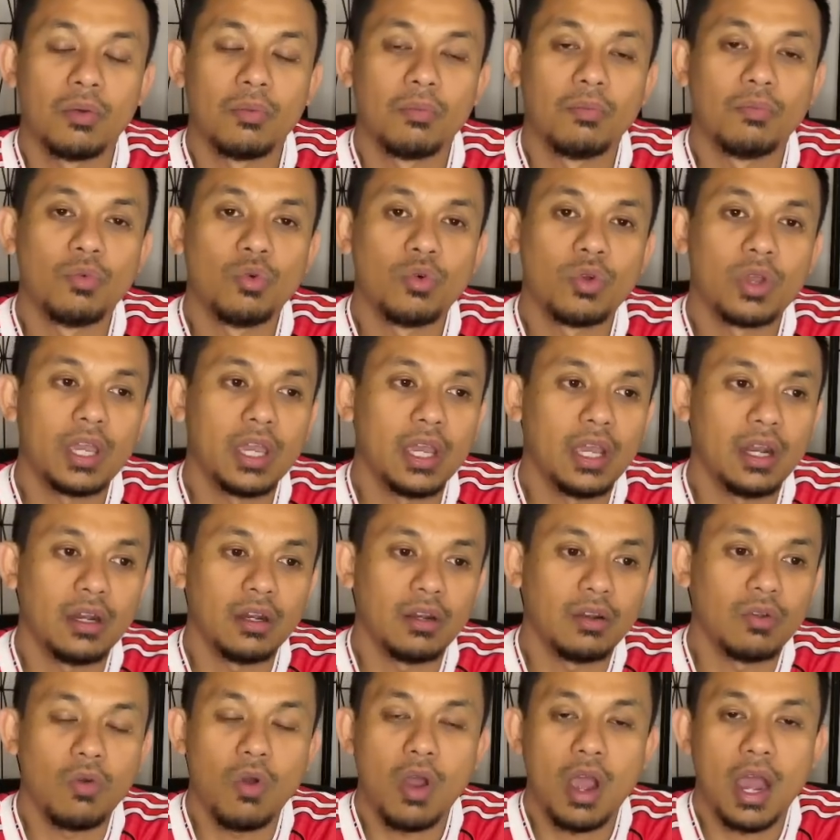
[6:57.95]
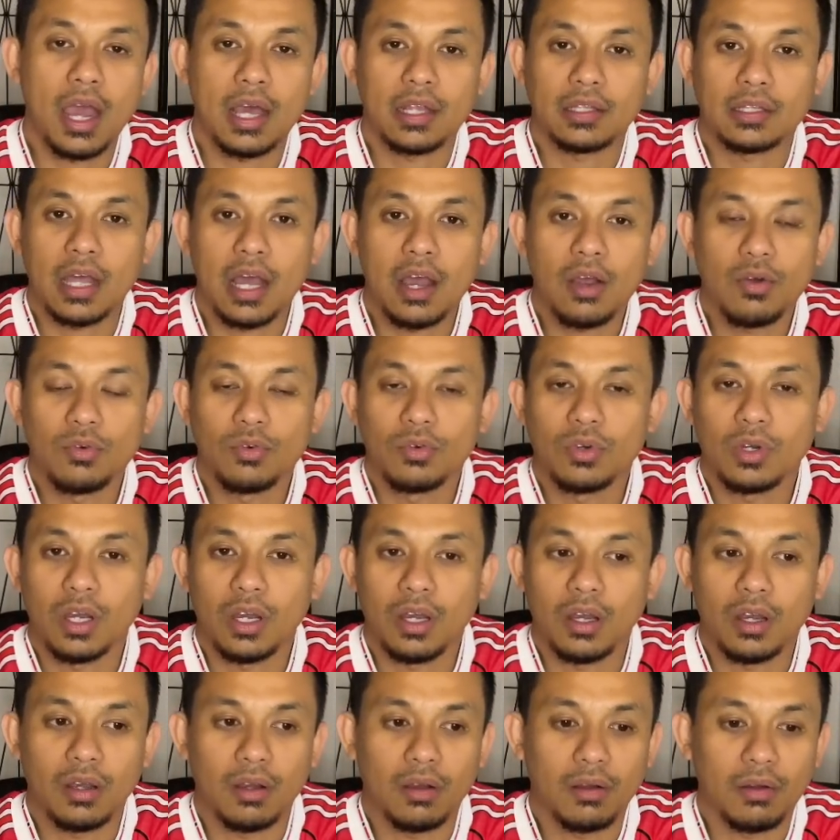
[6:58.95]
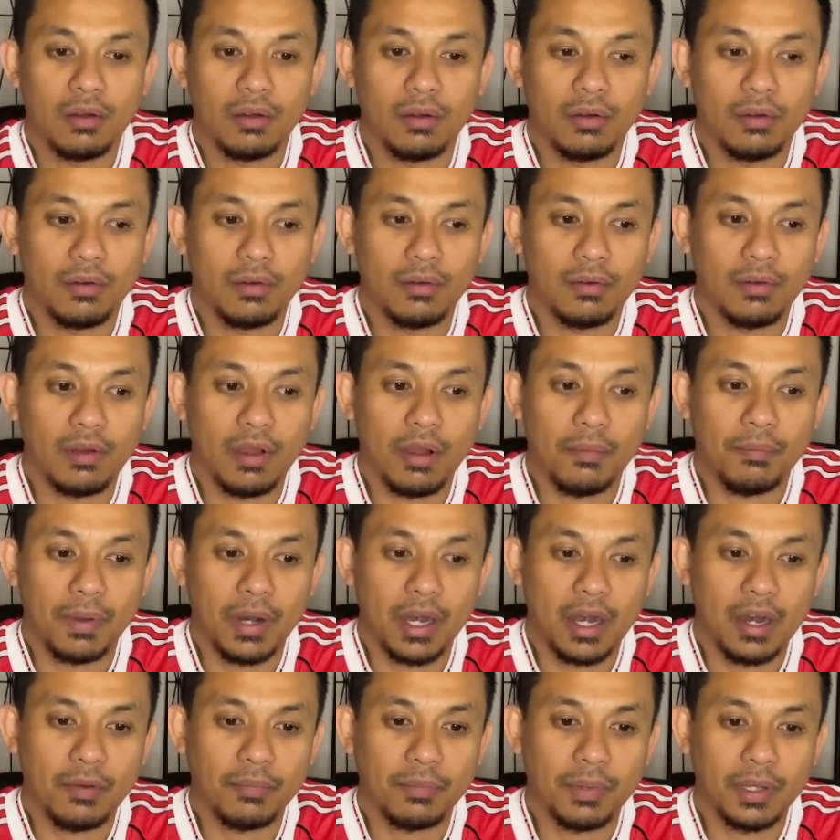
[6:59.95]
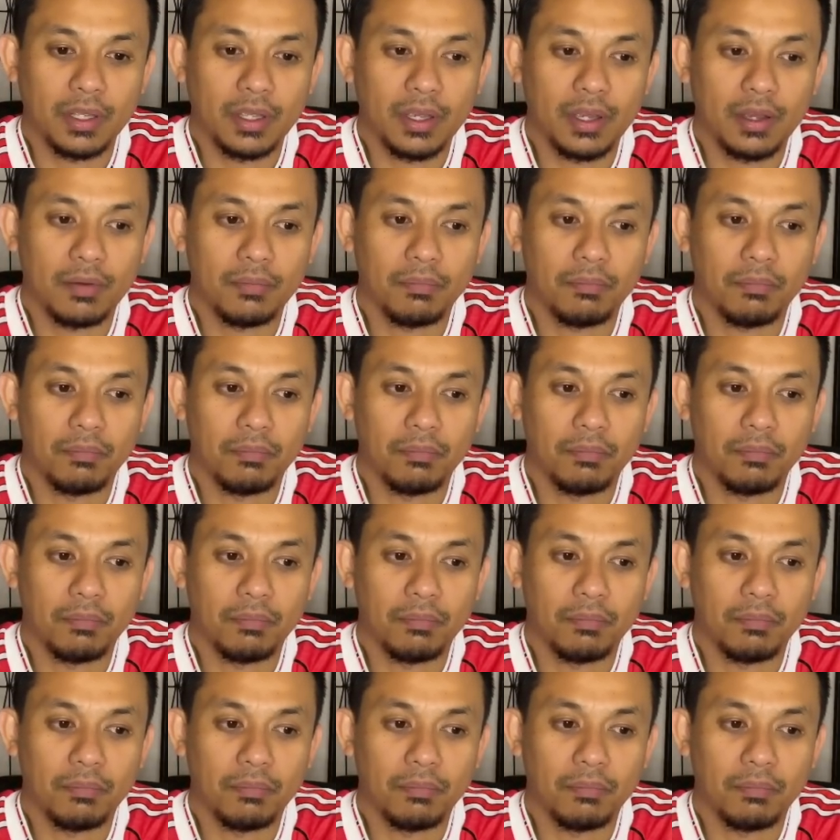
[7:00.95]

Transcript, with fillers: Mungkin gue nggak tahu uh, apa namanya